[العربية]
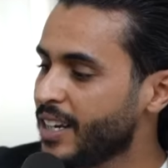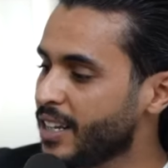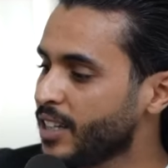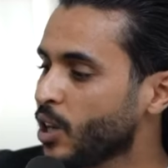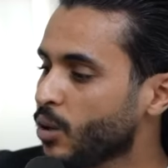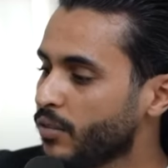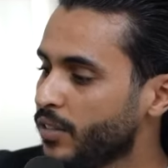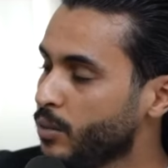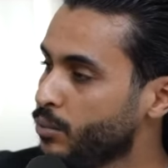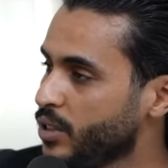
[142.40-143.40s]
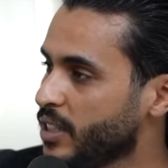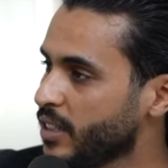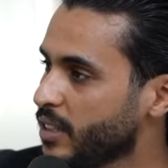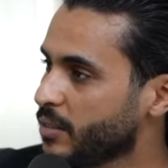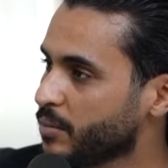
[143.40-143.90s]
هذه تحكم فيها
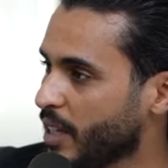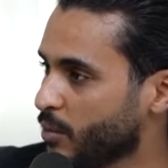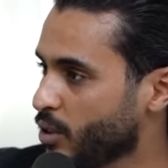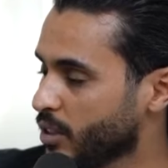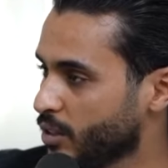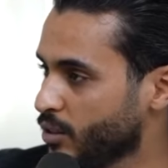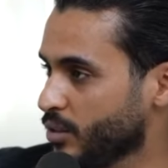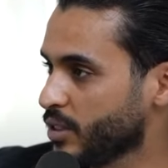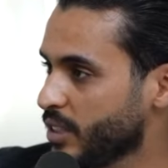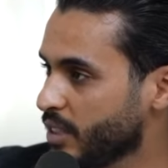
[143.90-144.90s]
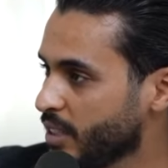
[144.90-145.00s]
البيدجي نتاع المواطن التونسي